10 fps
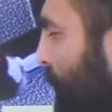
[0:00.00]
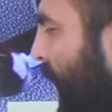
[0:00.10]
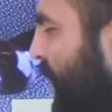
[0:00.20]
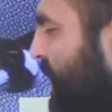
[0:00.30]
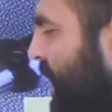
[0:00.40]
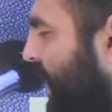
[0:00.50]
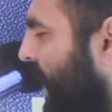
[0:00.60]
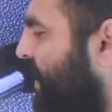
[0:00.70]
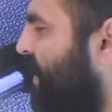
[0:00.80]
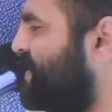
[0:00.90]
पार्ट
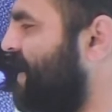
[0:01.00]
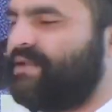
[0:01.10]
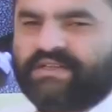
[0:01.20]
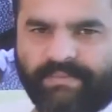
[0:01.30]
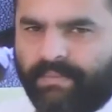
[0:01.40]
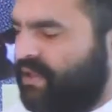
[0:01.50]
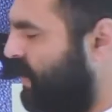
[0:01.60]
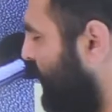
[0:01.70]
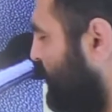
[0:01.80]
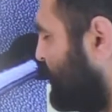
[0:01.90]
एट के साथ संबंधी है